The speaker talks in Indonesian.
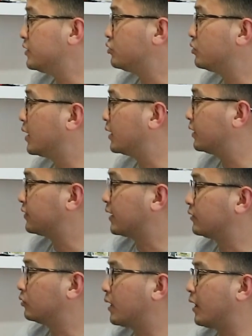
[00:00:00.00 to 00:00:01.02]
ini juga ada
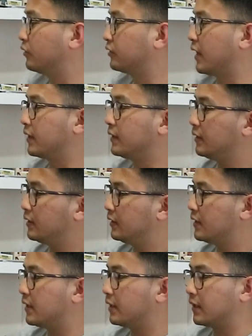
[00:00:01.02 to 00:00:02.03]
satu kaos
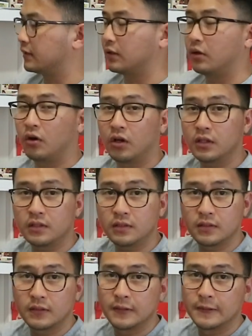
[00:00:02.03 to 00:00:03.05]
lagi dari Cotton On
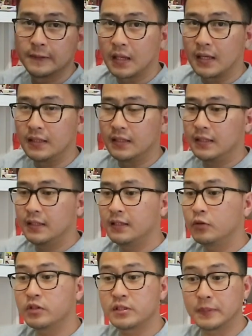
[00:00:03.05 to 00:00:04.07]
kayak gini
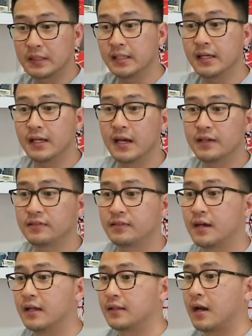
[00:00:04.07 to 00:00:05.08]
ini gue cepet aja guys
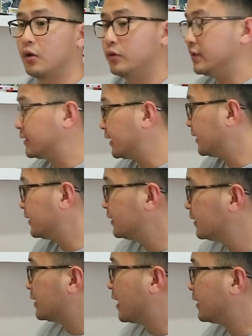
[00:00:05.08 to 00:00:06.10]
nggak terlalu detail
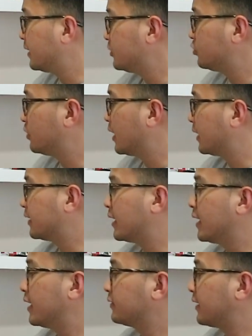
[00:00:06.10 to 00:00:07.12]
dan ini juga
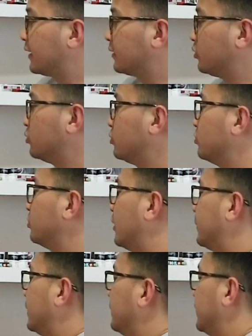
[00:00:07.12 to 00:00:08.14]
ada satu
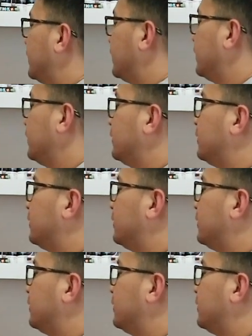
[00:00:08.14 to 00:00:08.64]
apa namanya ini